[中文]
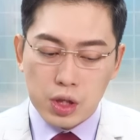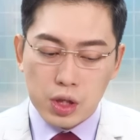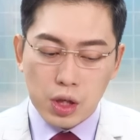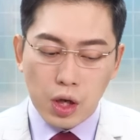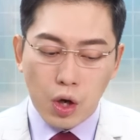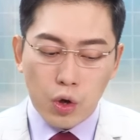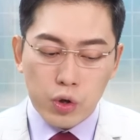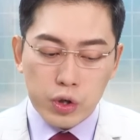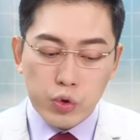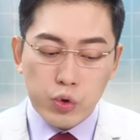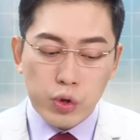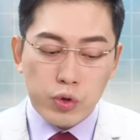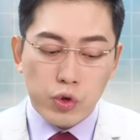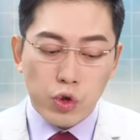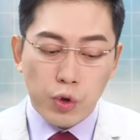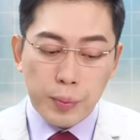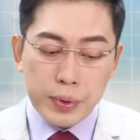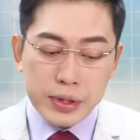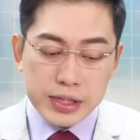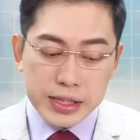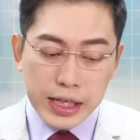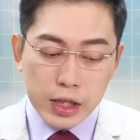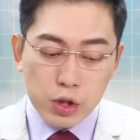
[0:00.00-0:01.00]
好，因为我
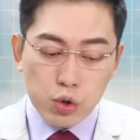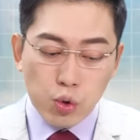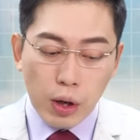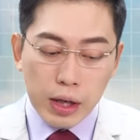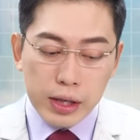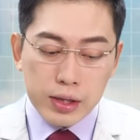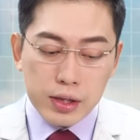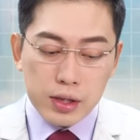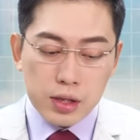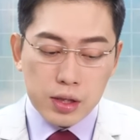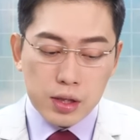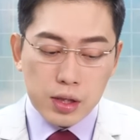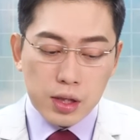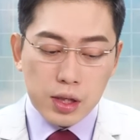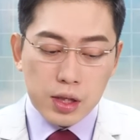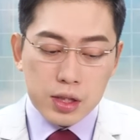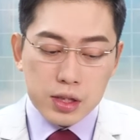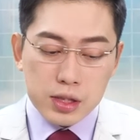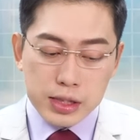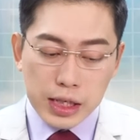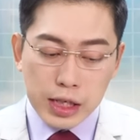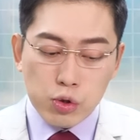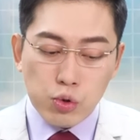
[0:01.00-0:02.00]
们这一段
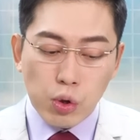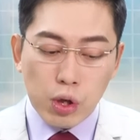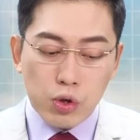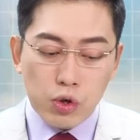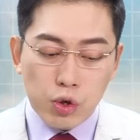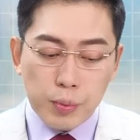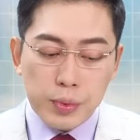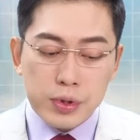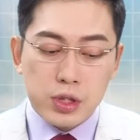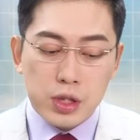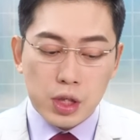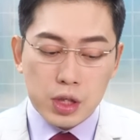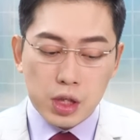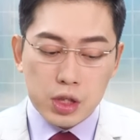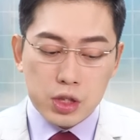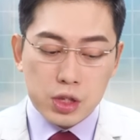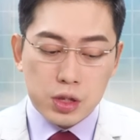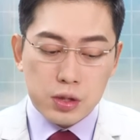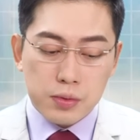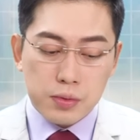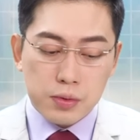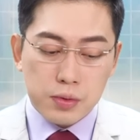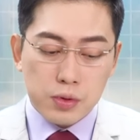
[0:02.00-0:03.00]
这一段我们真的
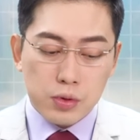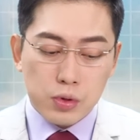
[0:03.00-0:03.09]
是